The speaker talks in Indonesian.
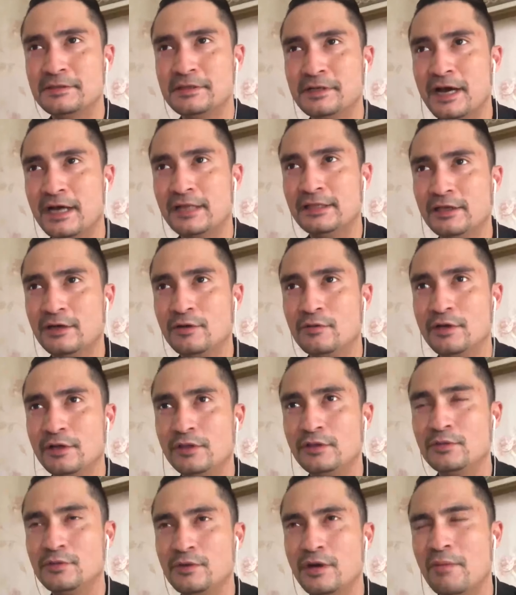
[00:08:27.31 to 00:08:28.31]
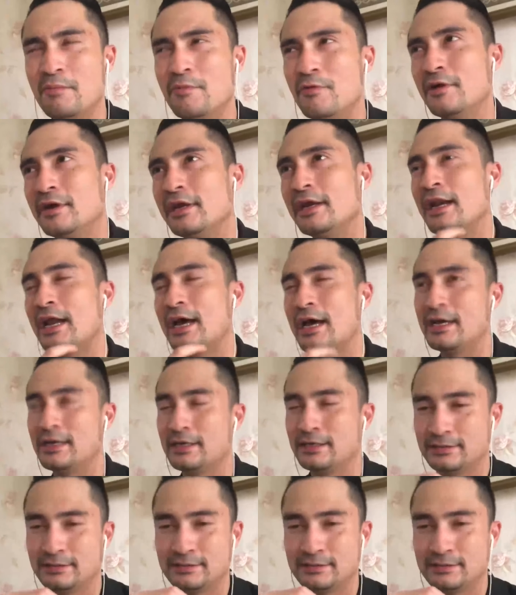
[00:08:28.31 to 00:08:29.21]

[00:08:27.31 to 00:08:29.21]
di hati gue itu nggak mungkin lah